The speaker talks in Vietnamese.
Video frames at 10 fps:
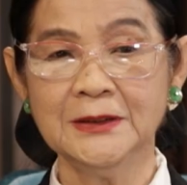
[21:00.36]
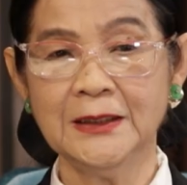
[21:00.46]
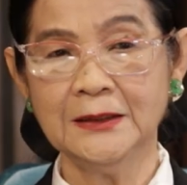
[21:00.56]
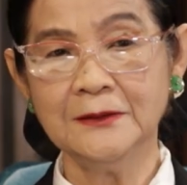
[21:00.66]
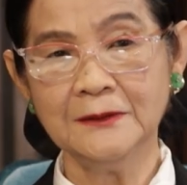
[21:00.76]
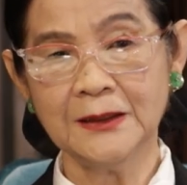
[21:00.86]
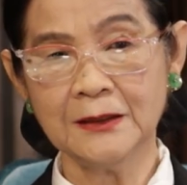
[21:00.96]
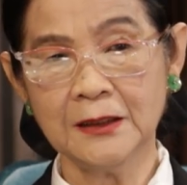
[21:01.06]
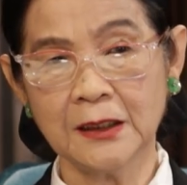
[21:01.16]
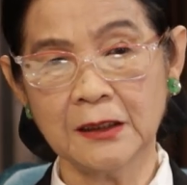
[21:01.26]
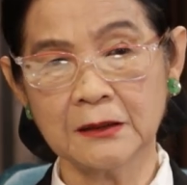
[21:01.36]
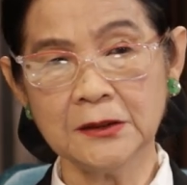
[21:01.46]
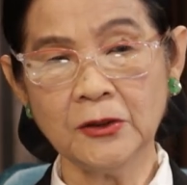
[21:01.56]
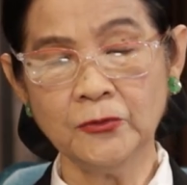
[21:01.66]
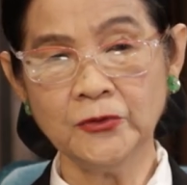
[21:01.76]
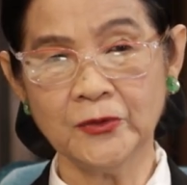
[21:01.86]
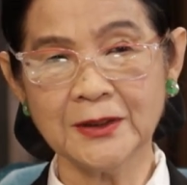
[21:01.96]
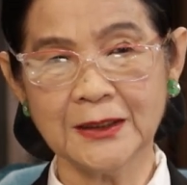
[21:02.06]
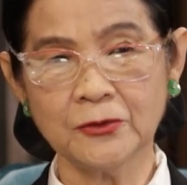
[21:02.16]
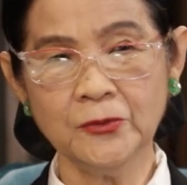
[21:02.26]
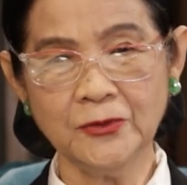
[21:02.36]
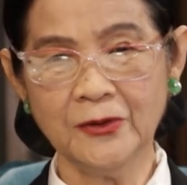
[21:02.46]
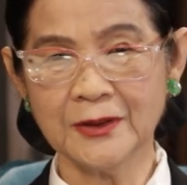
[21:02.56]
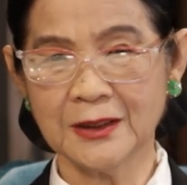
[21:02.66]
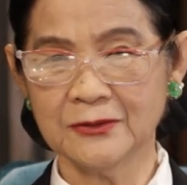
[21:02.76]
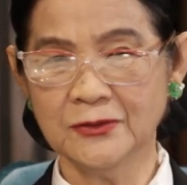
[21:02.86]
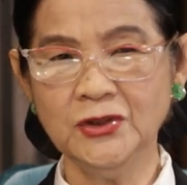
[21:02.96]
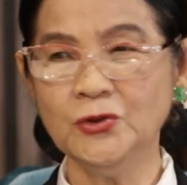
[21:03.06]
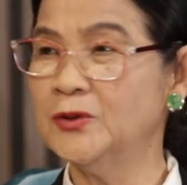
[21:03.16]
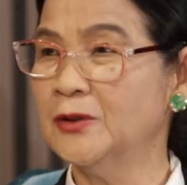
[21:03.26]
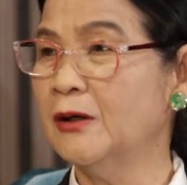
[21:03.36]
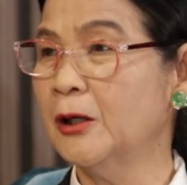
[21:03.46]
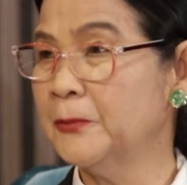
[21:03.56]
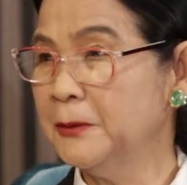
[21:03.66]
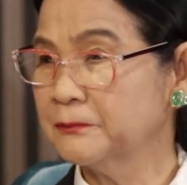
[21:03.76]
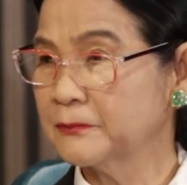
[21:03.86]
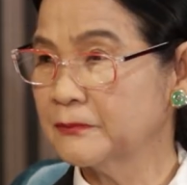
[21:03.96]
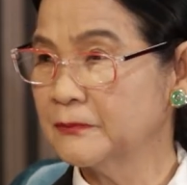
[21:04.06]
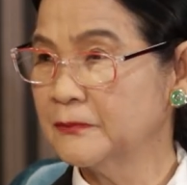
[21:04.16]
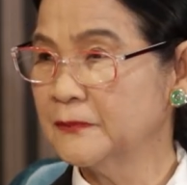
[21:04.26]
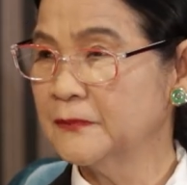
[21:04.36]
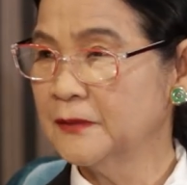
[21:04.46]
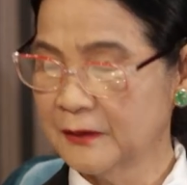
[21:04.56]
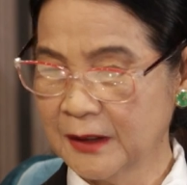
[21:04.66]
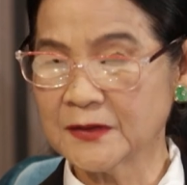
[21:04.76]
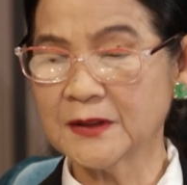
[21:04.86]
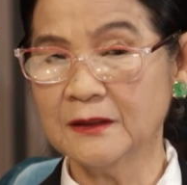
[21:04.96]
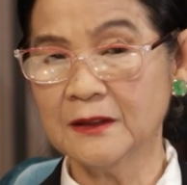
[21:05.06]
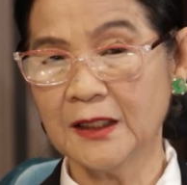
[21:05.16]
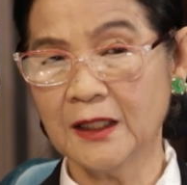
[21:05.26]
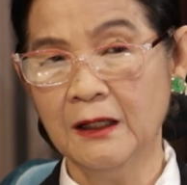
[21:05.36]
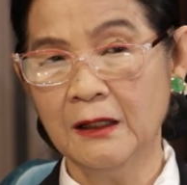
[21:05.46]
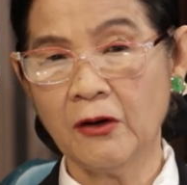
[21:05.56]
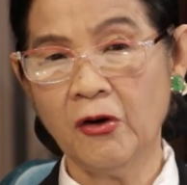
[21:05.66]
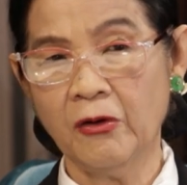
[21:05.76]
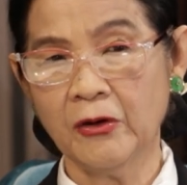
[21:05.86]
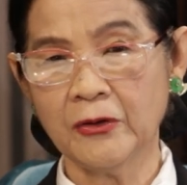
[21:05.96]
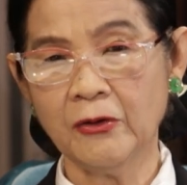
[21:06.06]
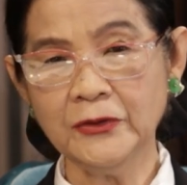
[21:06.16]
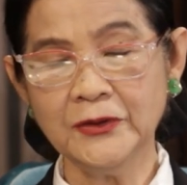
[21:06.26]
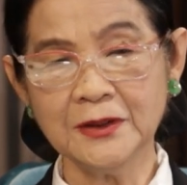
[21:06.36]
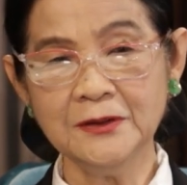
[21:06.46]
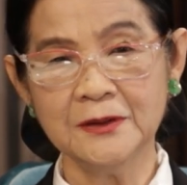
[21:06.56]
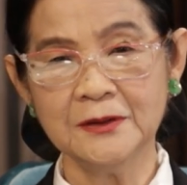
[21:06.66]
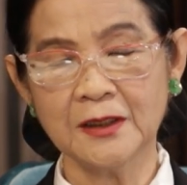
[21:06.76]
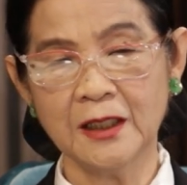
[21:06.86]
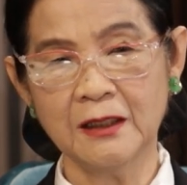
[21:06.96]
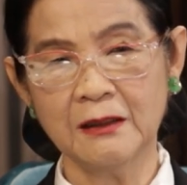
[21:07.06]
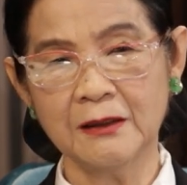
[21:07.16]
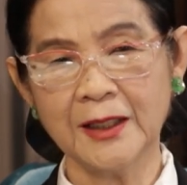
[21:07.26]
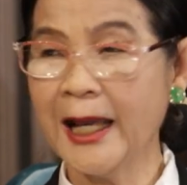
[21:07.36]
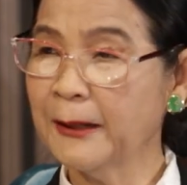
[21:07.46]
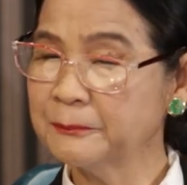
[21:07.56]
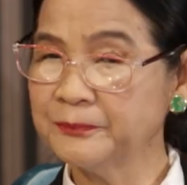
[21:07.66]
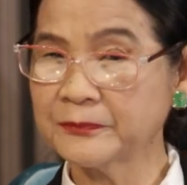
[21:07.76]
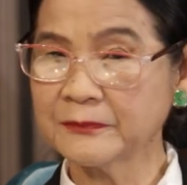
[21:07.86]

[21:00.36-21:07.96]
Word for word: vì vậy thưa anh là cái câu chuyện này tôi cho rằng nhiều trường hợp lắm thật sự ra còn có những người uh, nam